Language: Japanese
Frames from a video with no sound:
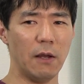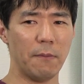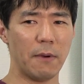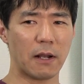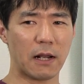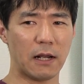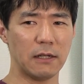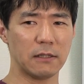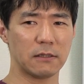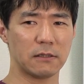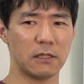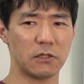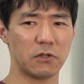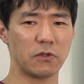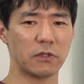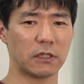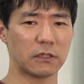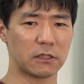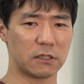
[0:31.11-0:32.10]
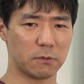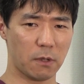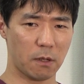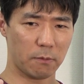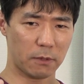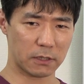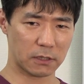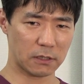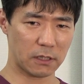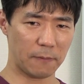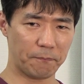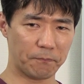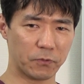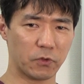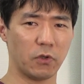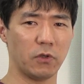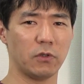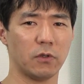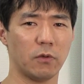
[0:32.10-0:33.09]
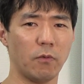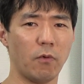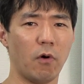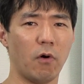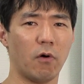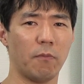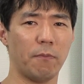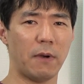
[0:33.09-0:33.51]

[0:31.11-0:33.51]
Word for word: まあ、感染症になってしまいましたというのを、